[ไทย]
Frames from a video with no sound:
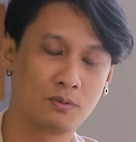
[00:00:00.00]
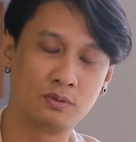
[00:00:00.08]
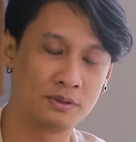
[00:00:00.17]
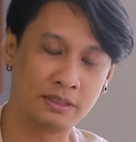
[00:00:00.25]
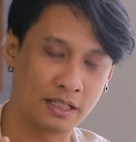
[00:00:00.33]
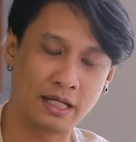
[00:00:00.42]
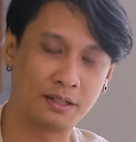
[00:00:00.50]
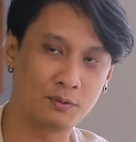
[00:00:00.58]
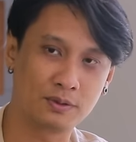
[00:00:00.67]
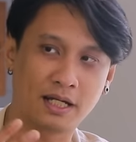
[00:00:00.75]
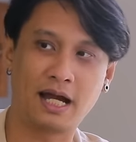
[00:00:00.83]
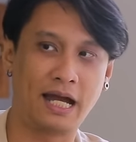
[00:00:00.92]
คุณยังไง
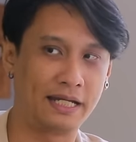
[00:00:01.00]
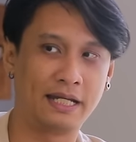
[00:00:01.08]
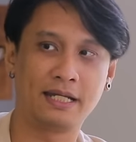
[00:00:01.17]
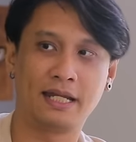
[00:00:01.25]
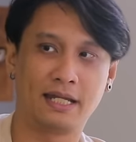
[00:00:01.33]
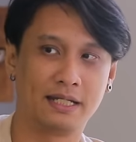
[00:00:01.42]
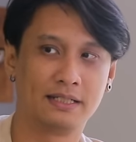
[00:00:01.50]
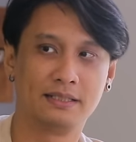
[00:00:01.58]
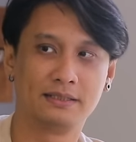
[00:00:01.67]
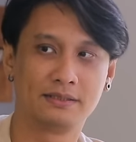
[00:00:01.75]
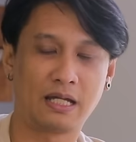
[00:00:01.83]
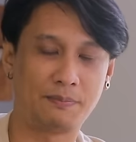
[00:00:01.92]
คุณขายได้แน่
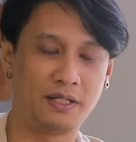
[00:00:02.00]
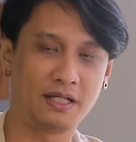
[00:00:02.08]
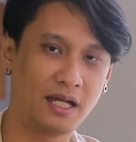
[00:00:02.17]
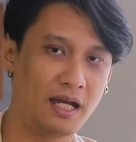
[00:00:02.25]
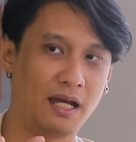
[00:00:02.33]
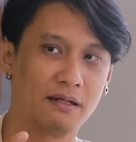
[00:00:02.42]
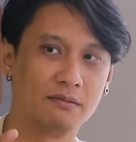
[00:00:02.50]
แต่เพียงแค่